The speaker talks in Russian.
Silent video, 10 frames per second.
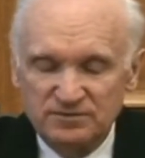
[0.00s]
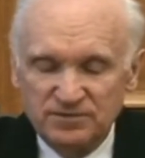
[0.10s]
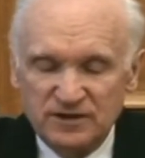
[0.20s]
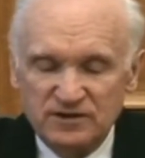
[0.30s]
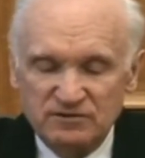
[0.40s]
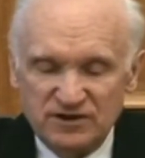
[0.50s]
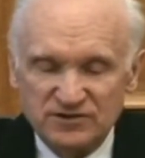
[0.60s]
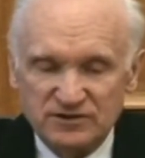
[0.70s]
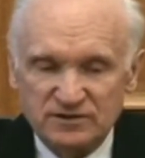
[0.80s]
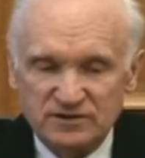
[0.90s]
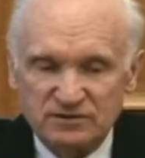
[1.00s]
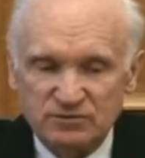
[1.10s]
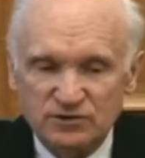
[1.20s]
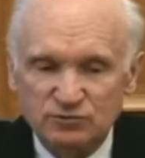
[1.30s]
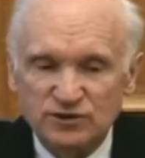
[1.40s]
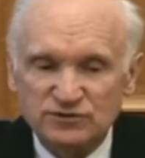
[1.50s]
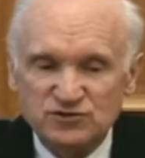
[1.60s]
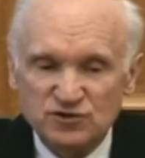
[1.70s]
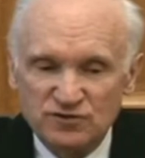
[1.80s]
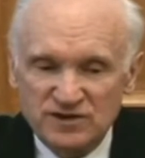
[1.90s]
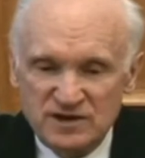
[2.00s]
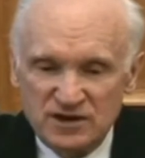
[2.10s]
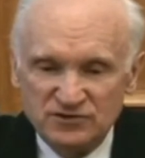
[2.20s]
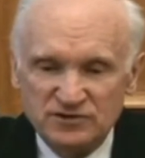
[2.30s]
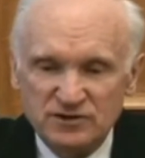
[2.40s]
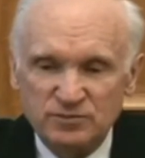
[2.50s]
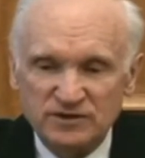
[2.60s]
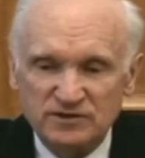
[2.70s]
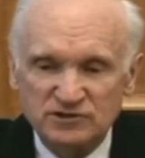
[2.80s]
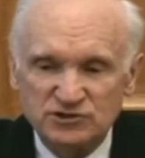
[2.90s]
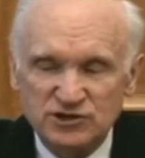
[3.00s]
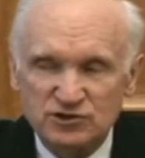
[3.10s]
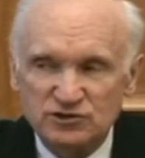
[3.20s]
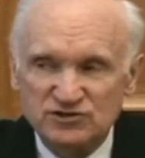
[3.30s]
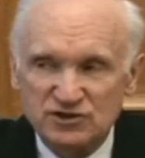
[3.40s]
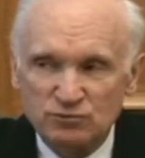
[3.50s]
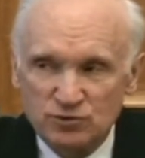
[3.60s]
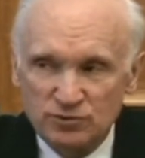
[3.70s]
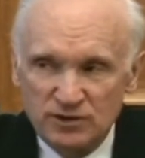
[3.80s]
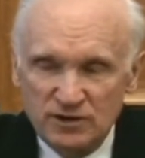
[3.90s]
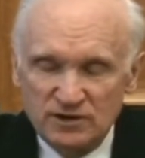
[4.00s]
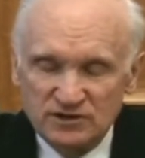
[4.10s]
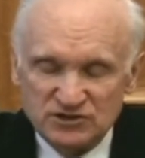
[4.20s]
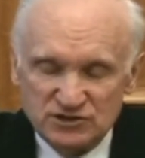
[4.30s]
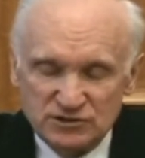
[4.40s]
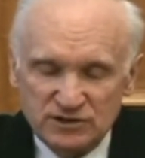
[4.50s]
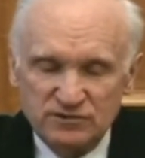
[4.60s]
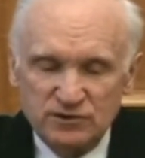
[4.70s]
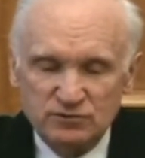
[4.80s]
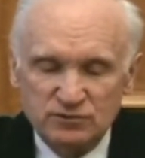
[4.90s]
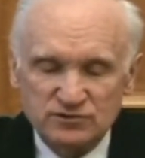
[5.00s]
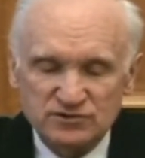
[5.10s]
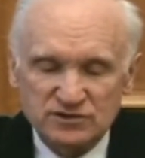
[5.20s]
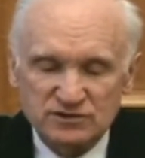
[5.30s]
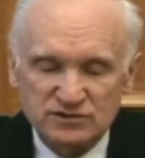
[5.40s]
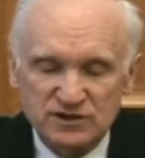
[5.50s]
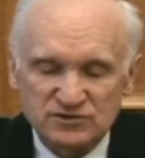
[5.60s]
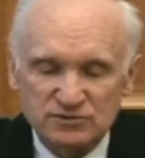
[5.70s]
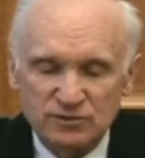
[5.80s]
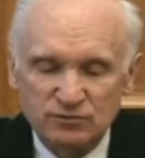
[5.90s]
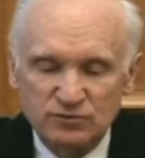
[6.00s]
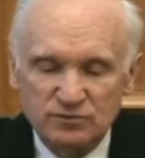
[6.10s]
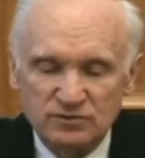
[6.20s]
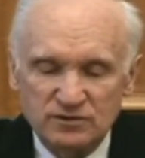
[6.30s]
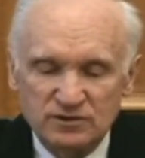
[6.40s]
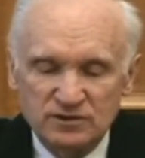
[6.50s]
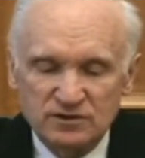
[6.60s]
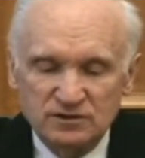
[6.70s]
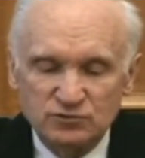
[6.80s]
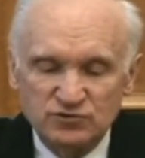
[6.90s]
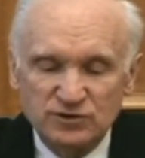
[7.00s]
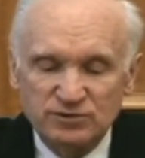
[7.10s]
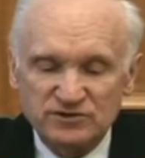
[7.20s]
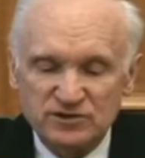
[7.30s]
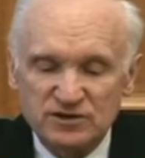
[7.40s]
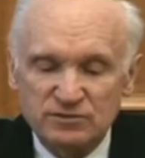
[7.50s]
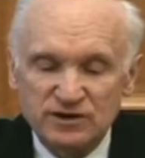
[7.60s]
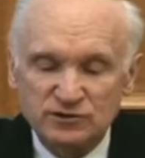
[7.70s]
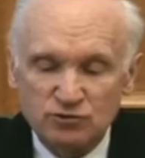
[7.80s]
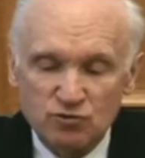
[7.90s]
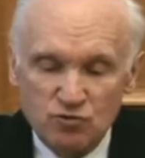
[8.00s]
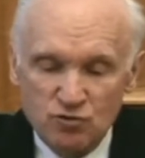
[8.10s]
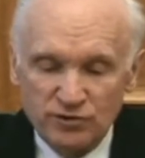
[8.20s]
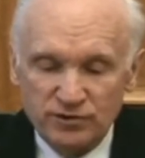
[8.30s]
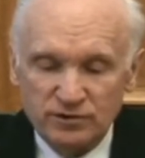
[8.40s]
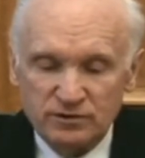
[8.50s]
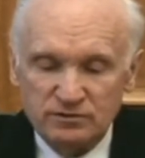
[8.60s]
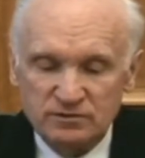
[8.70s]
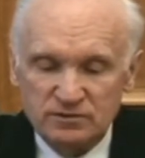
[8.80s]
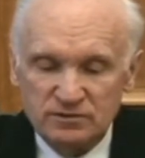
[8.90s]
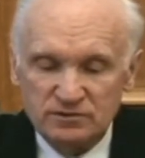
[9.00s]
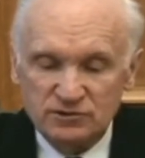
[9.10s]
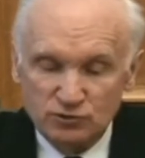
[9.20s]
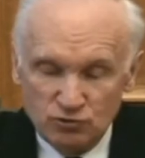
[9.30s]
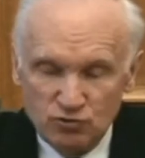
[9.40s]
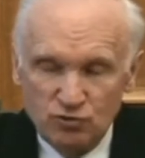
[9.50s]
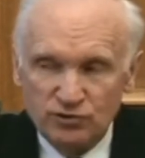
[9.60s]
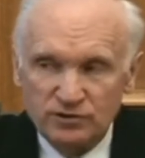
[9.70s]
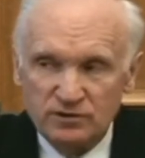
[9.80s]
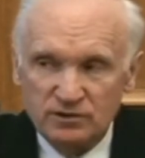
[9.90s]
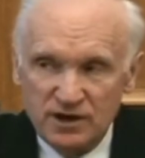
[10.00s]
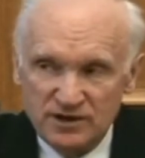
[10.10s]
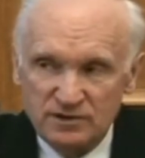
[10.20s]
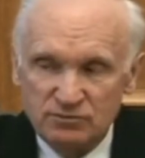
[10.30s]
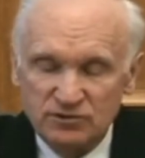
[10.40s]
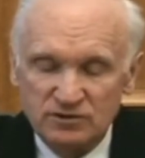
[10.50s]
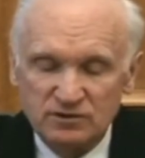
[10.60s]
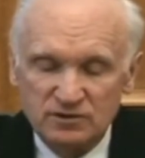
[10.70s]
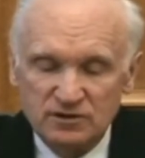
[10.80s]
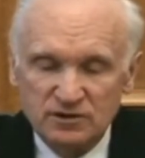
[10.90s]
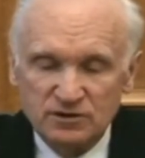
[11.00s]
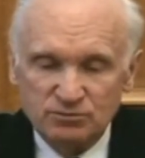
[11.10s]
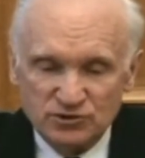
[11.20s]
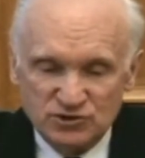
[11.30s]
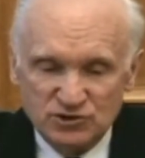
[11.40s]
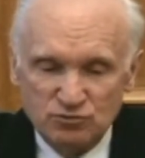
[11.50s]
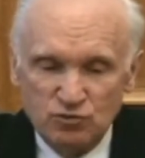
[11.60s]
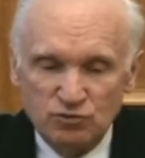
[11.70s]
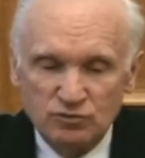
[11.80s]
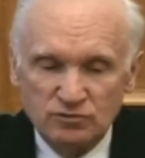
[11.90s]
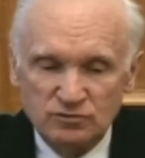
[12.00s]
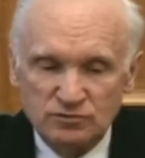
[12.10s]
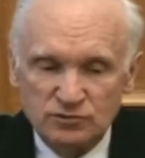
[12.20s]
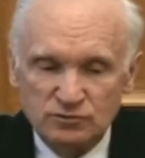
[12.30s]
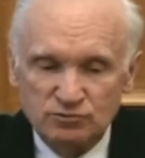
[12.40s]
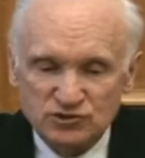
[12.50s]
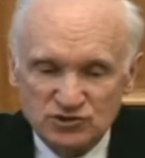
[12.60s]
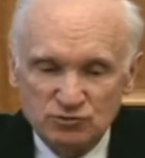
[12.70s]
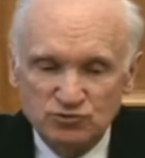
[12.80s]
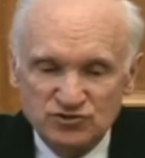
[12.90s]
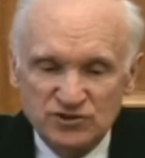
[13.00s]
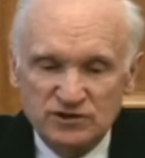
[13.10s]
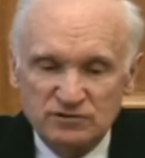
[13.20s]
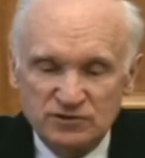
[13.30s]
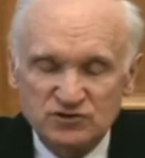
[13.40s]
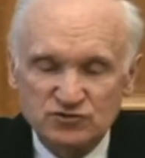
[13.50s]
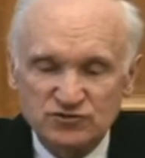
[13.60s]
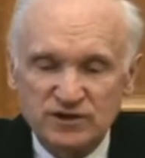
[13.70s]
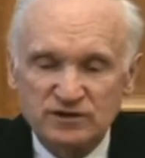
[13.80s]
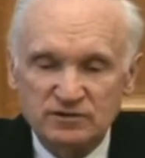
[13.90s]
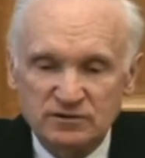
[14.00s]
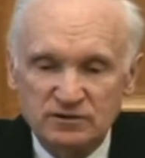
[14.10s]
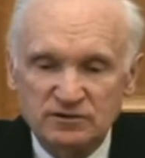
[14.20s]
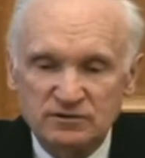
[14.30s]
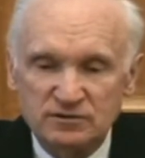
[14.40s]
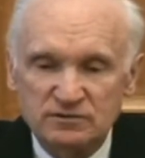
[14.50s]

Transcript: неважно какими. Но это все внешнее по отношению к самой человеку, как самому. Нужно обратить внимание на другое, на другое, а именно, почему Почему церковь осуждает это?